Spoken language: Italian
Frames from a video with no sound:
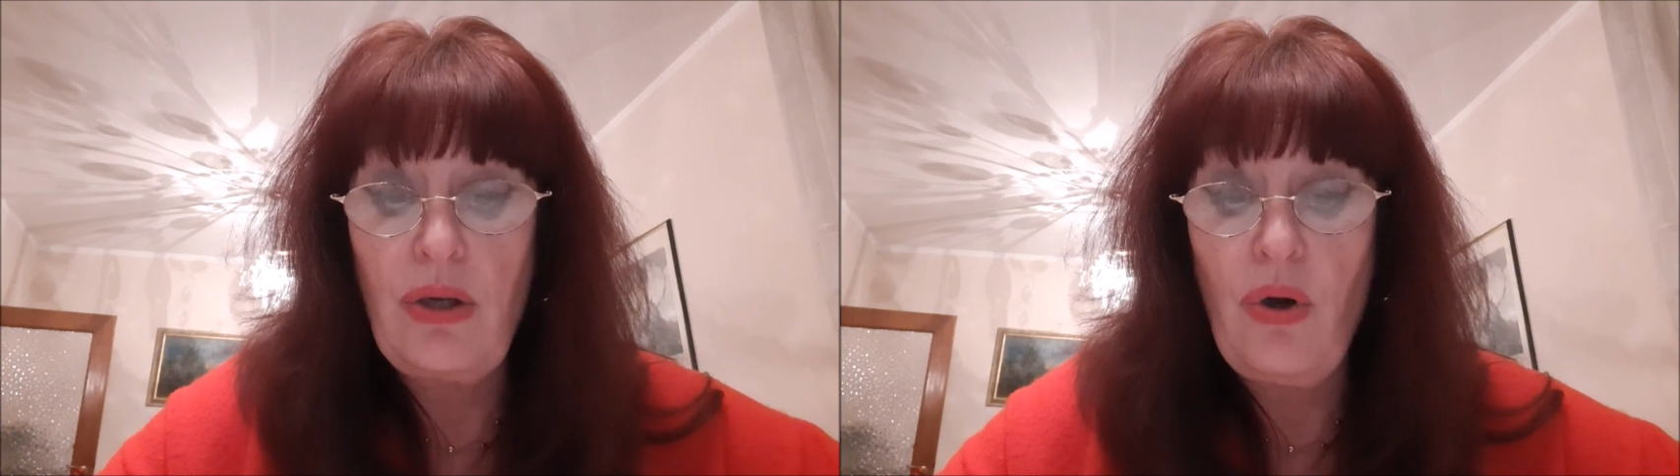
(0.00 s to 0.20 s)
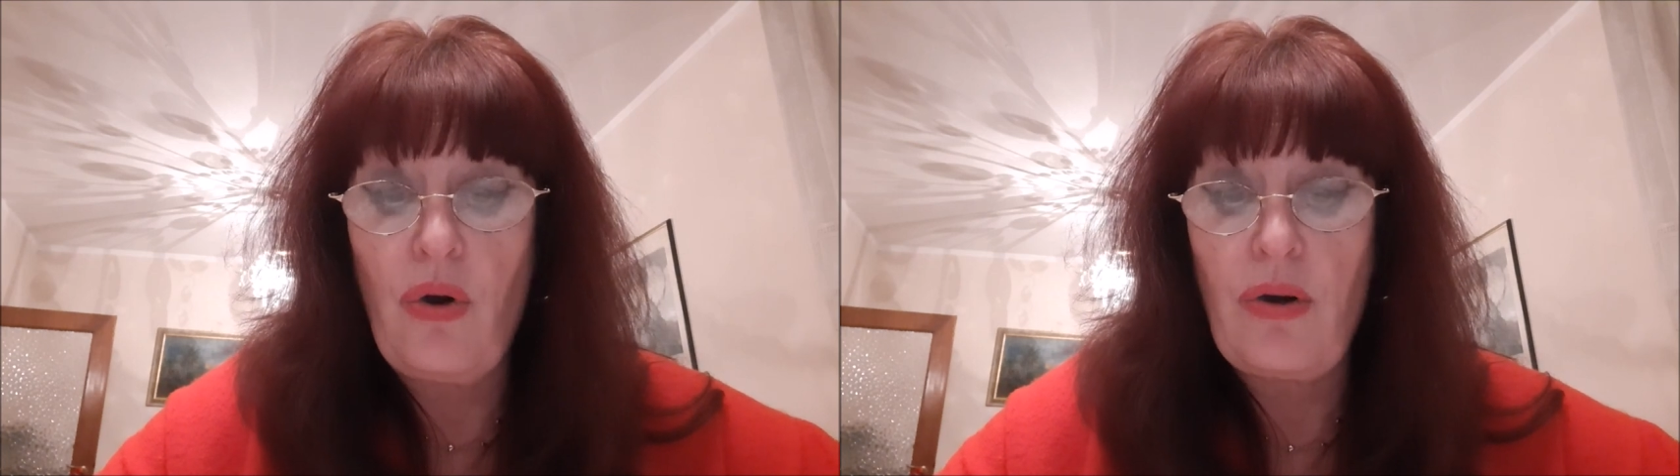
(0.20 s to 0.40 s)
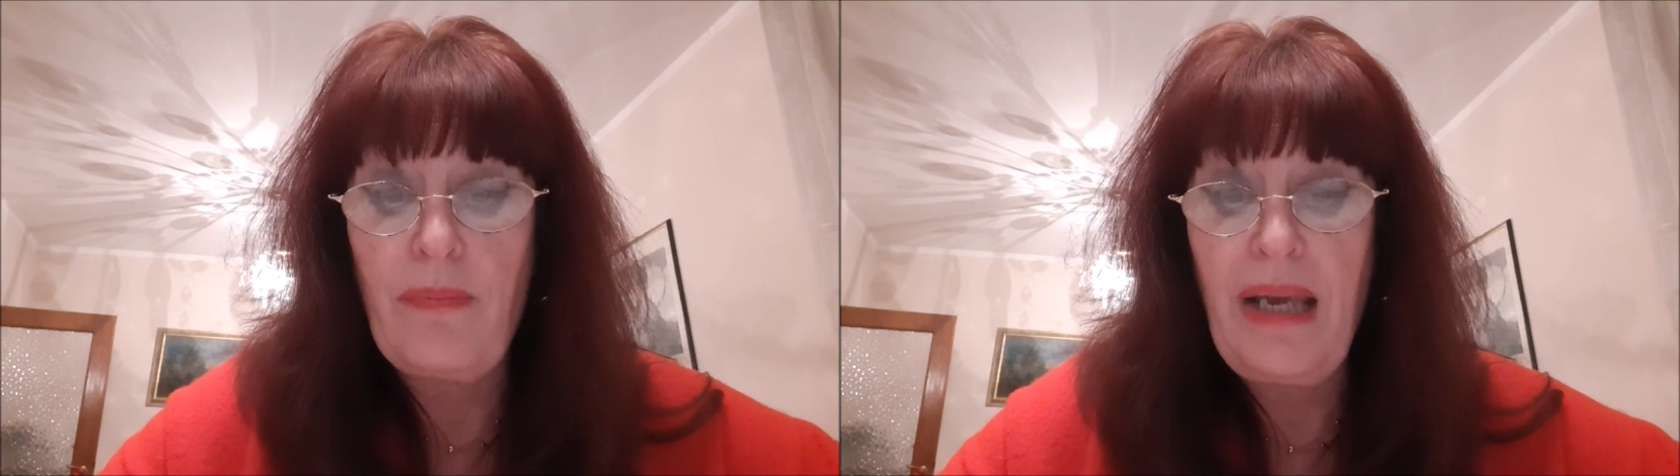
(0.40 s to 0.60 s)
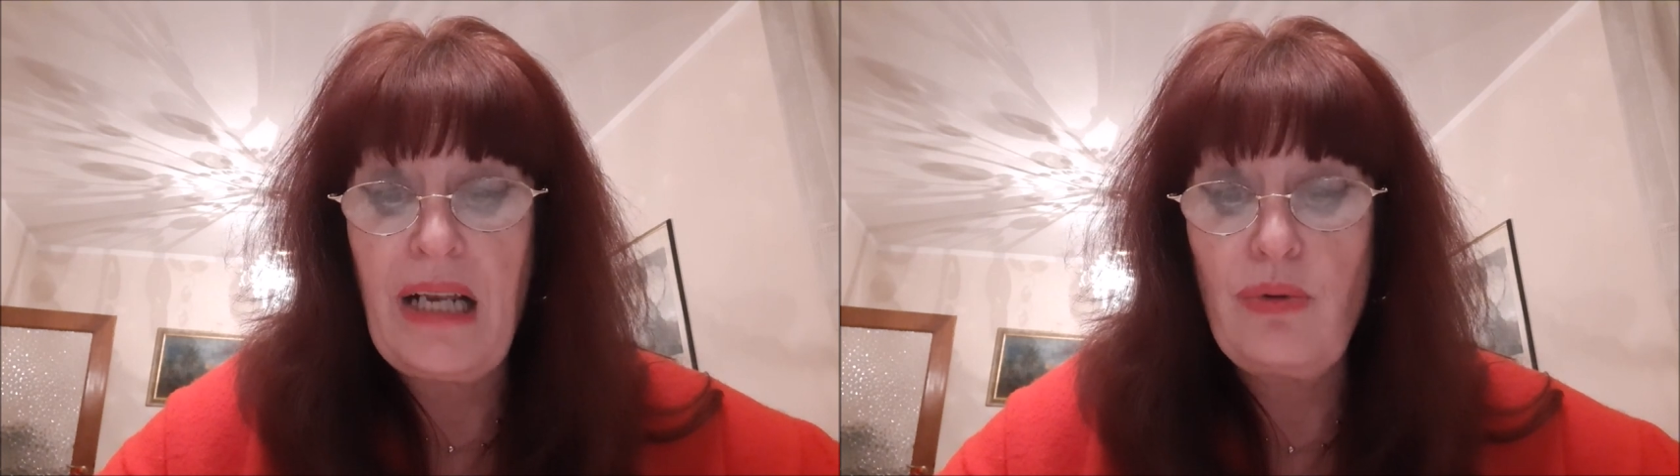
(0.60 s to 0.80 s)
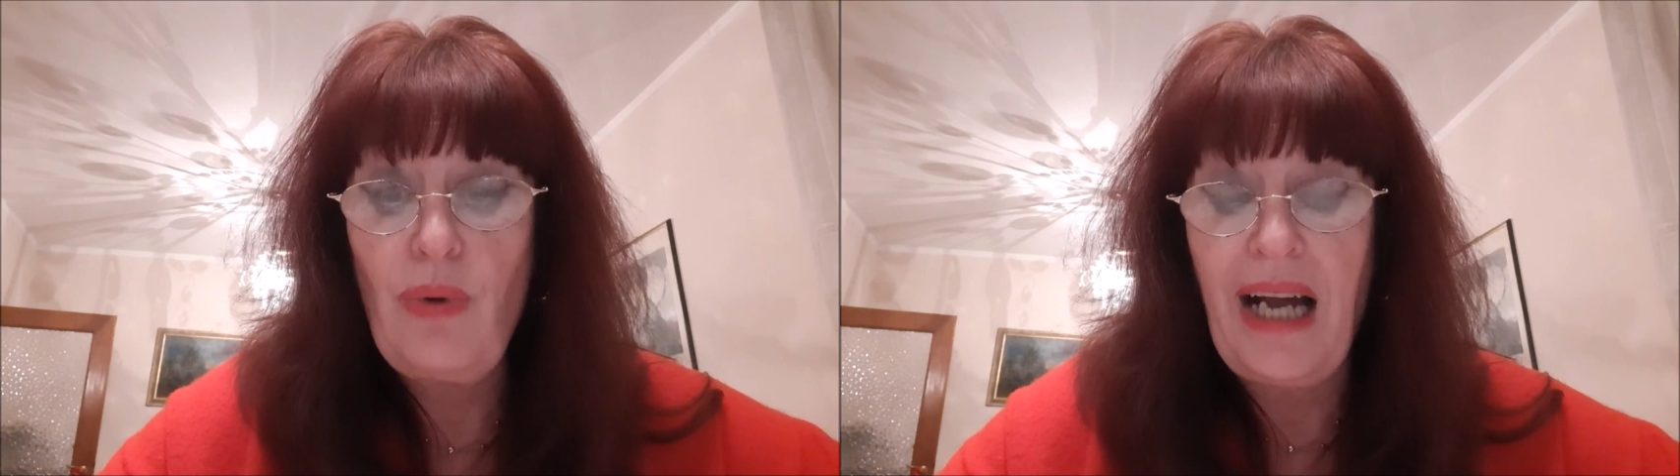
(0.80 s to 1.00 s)
cor m'era
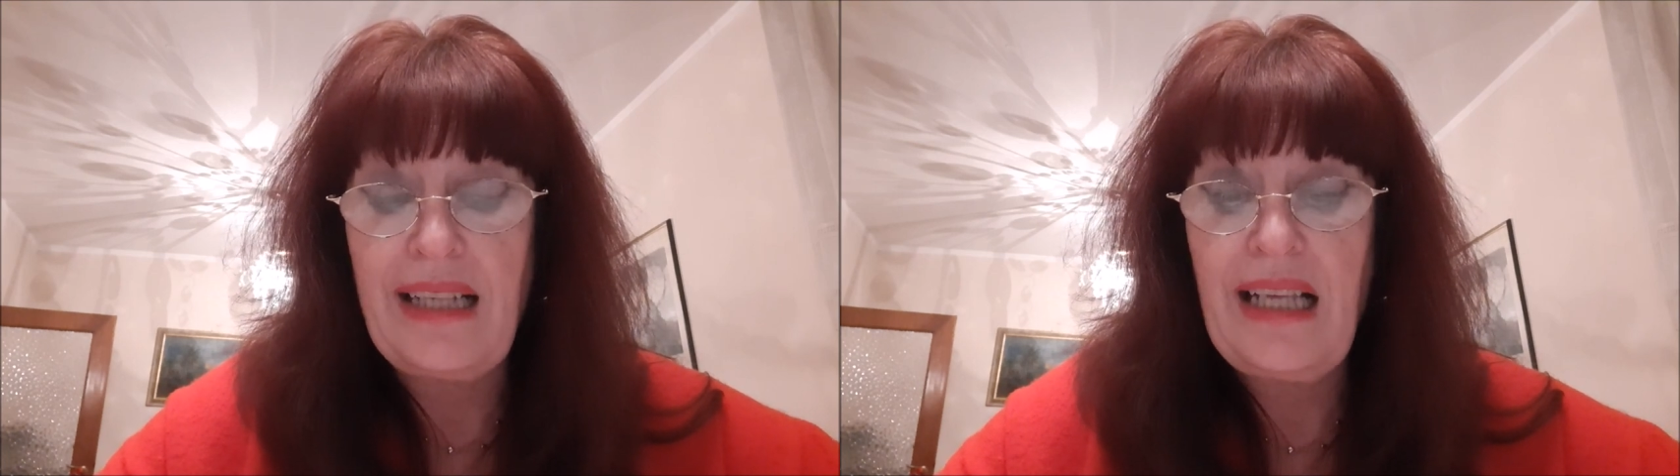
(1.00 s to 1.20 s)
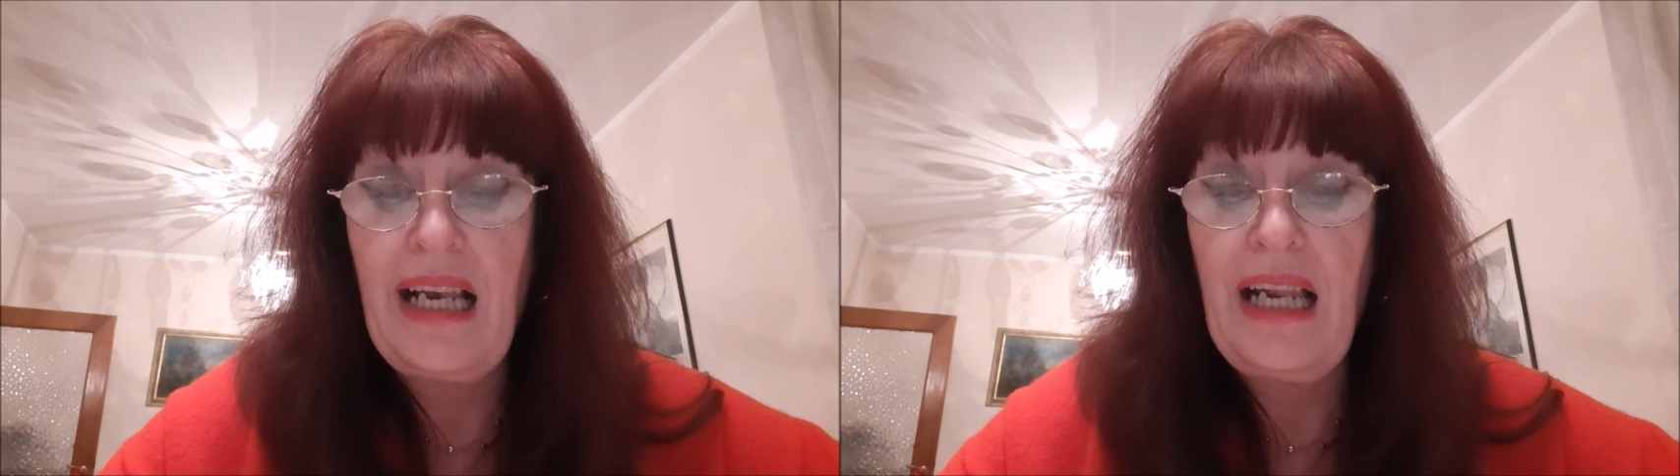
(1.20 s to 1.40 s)
durata